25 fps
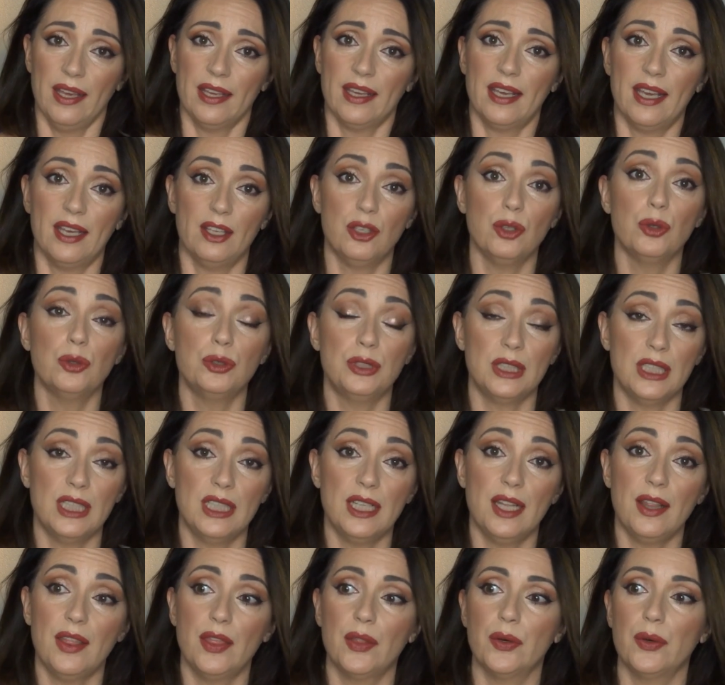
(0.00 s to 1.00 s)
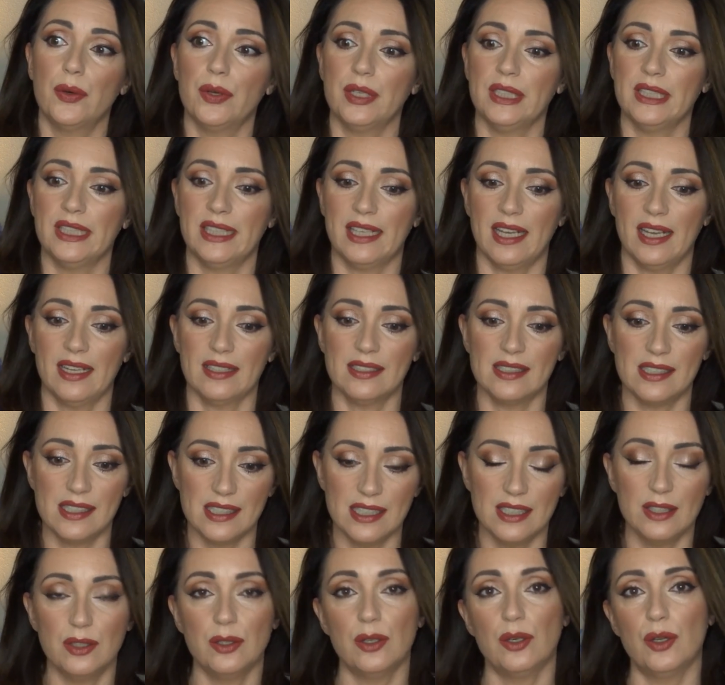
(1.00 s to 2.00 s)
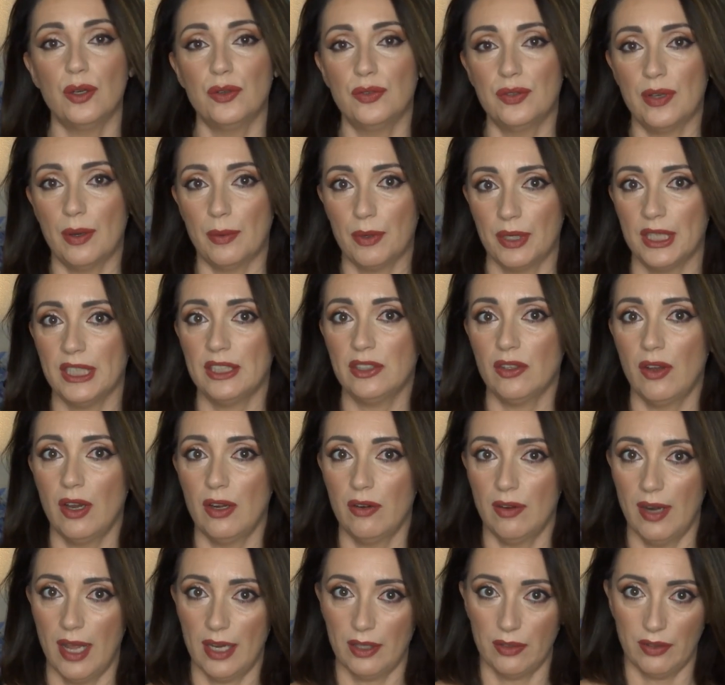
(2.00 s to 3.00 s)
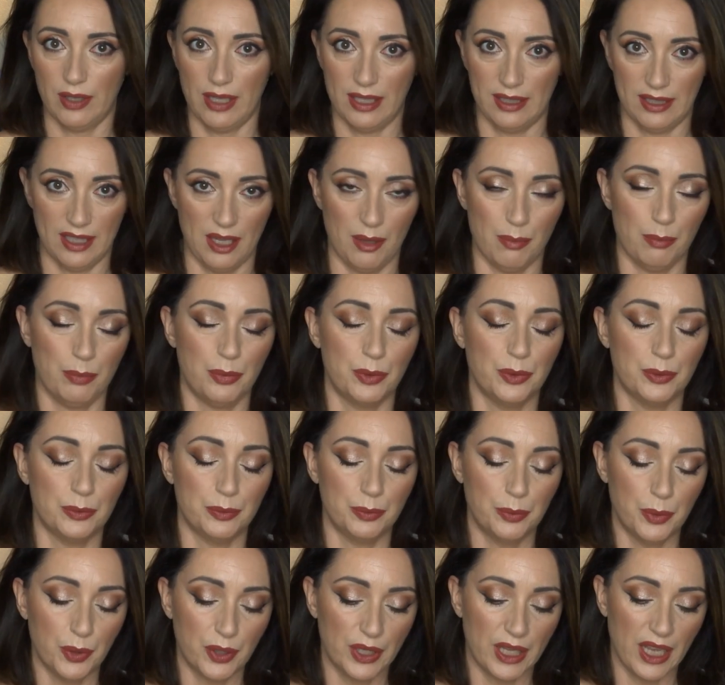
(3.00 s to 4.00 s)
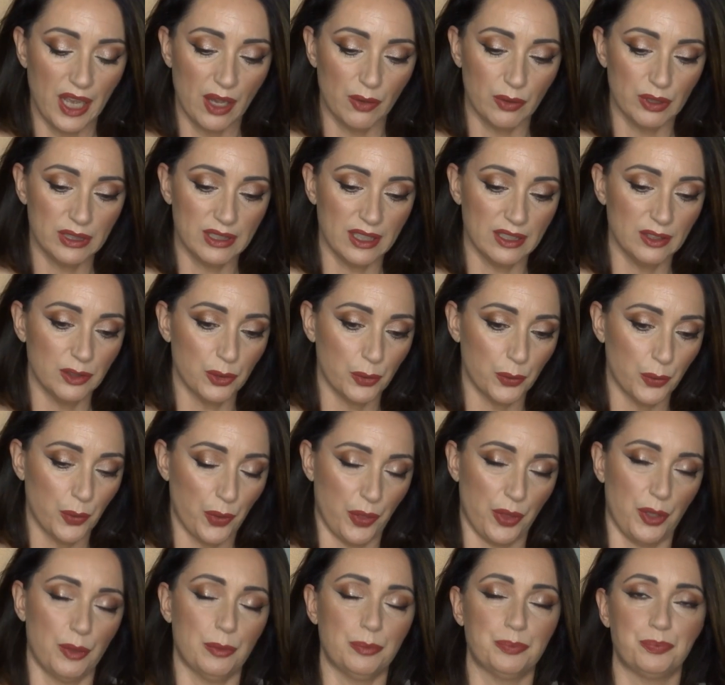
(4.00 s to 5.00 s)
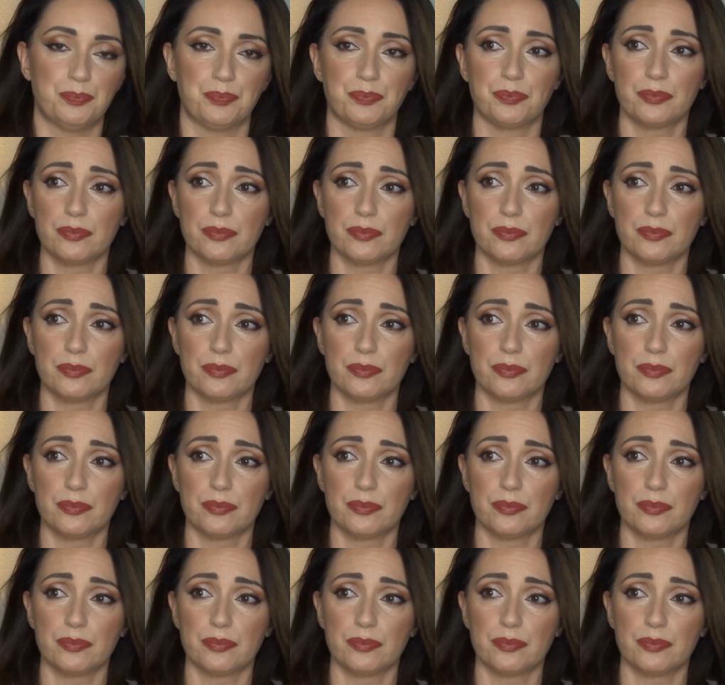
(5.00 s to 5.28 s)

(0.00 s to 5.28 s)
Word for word: que yo utilizo y que han sido los favoritos a lo largo del tiempo. ¿Por qué hago esta introducción?